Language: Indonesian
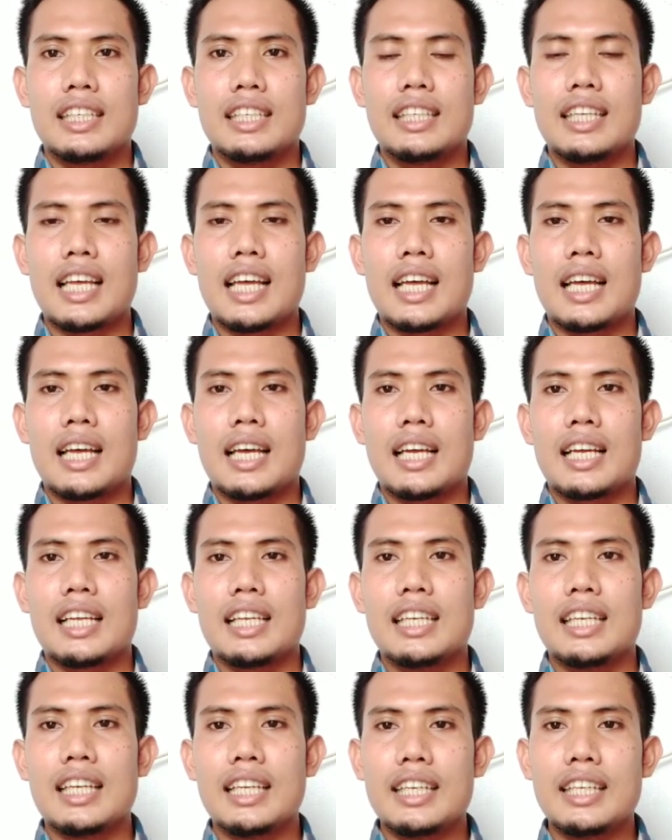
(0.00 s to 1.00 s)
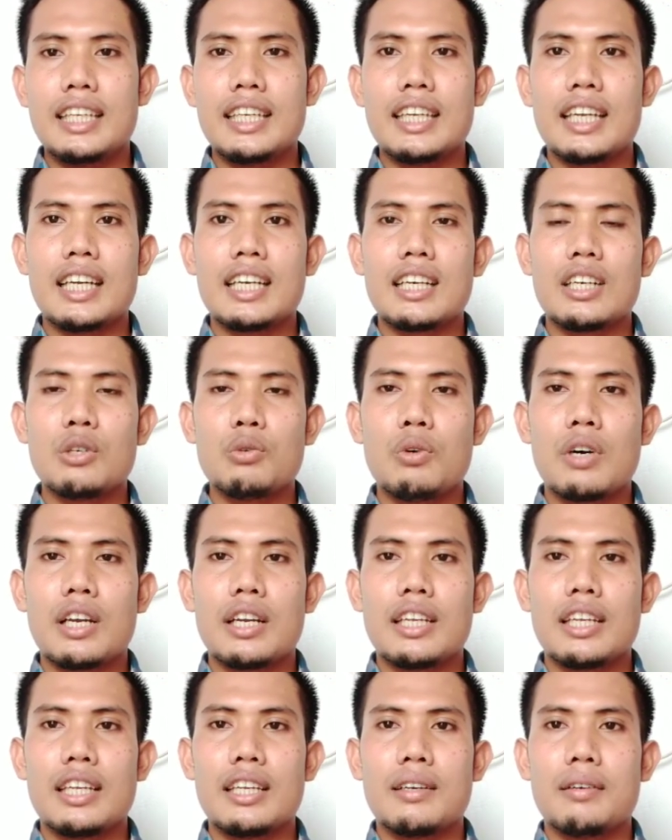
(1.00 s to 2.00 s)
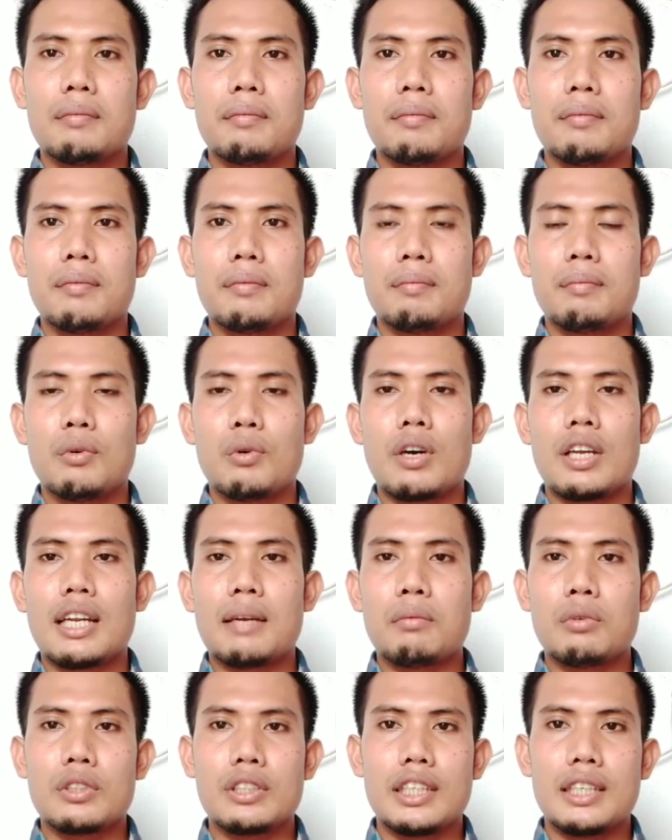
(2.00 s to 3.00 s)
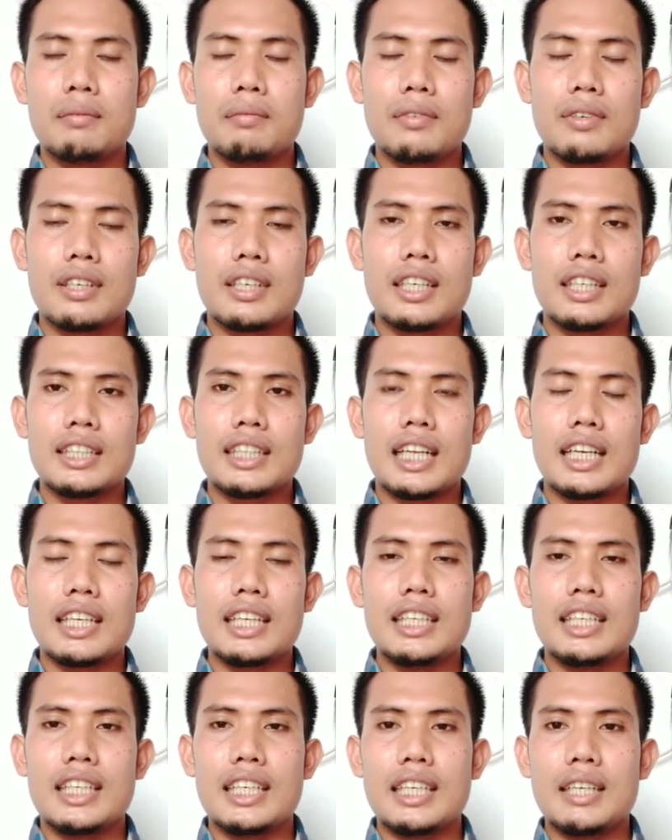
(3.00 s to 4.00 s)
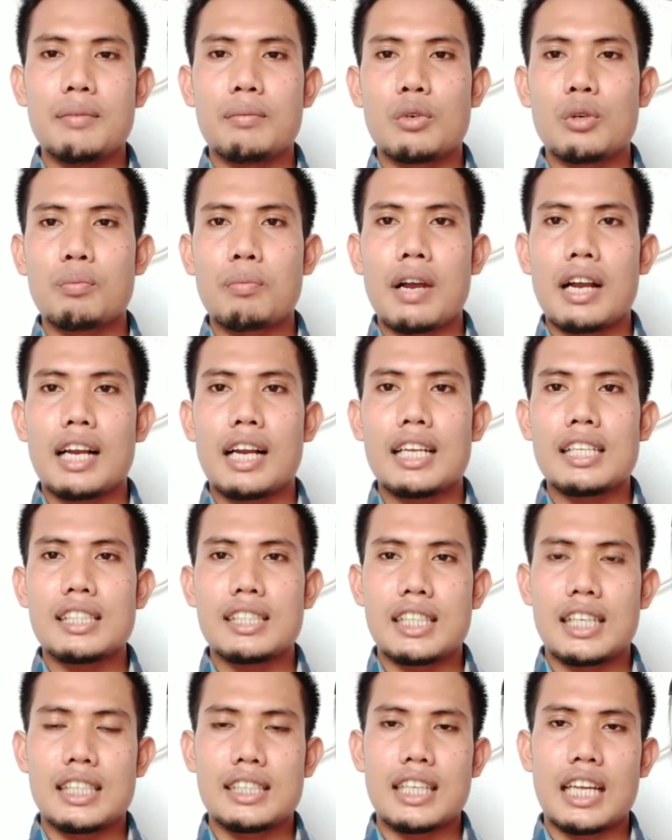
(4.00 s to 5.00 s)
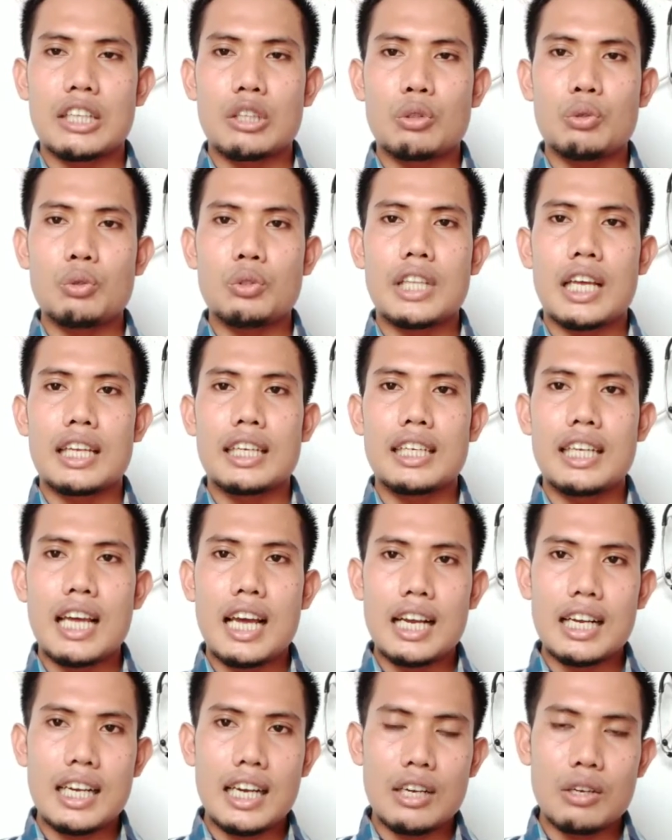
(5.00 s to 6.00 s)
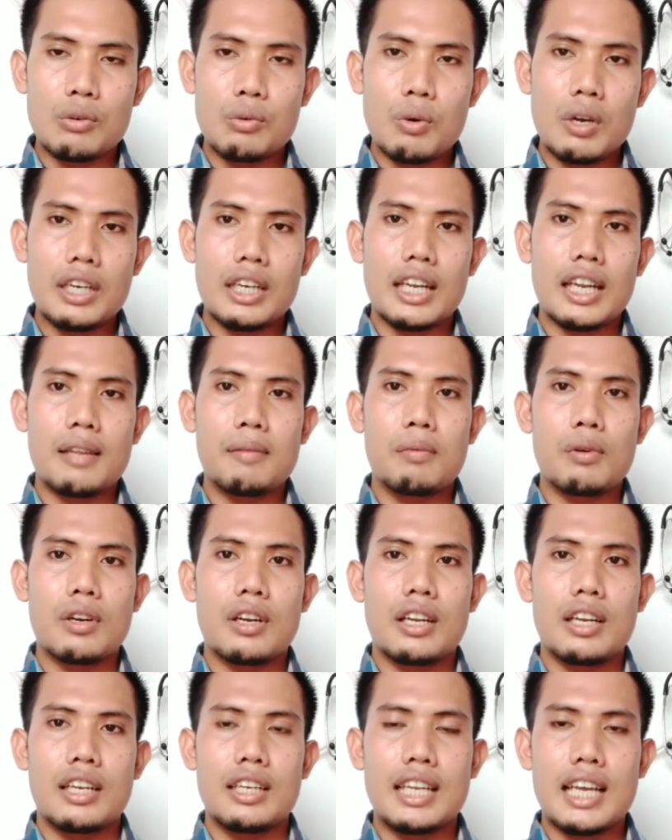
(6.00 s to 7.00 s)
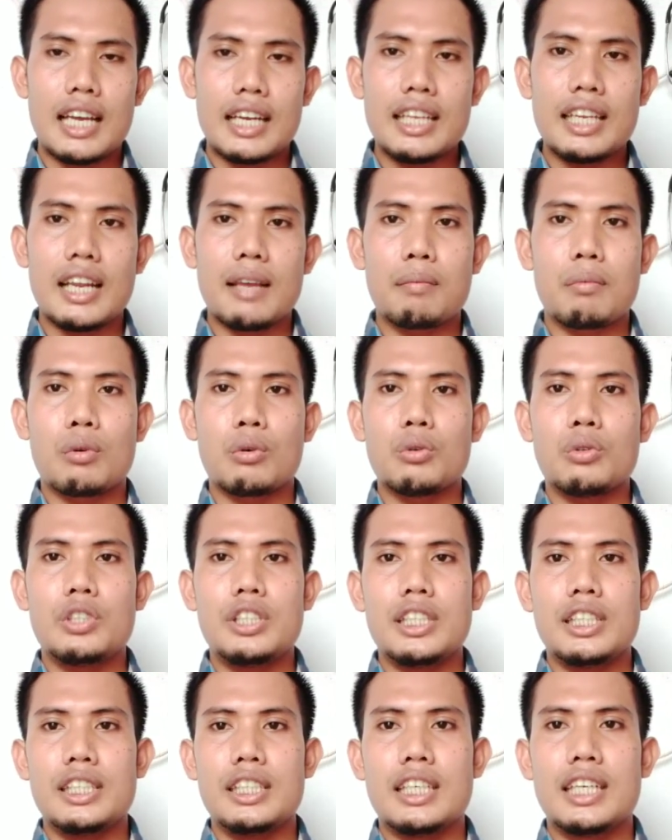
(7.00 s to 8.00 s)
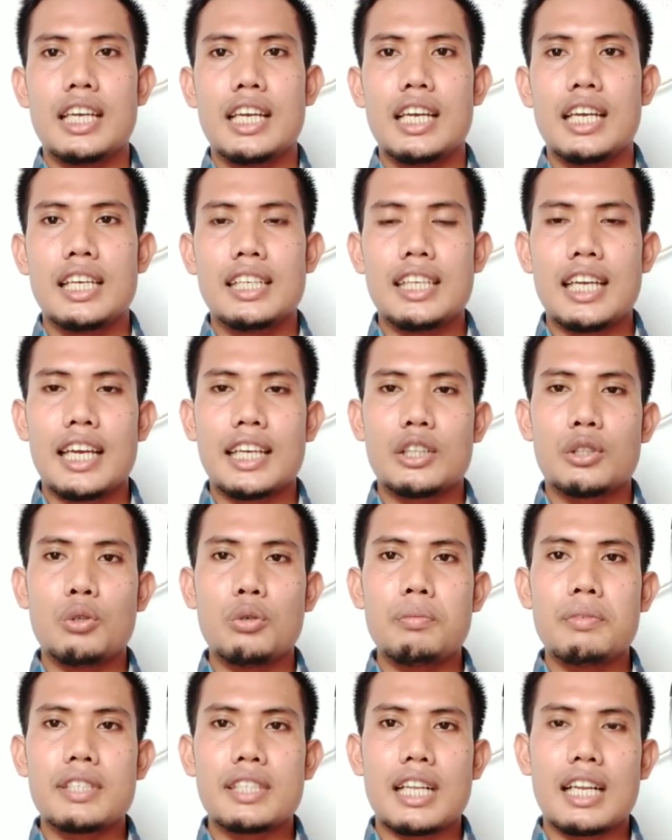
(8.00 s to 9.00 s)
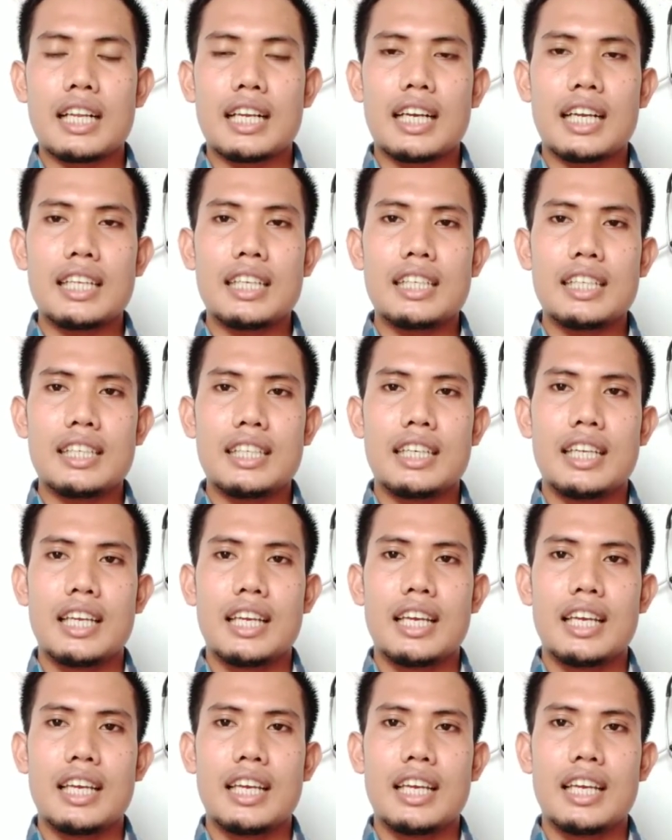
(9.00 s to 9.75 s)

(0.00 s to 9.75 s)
Nah, lendir yang keluar berwarna putih kental ini merupakan salah satu tanda gangguan dari, dari reproduksi, yaitu misalkan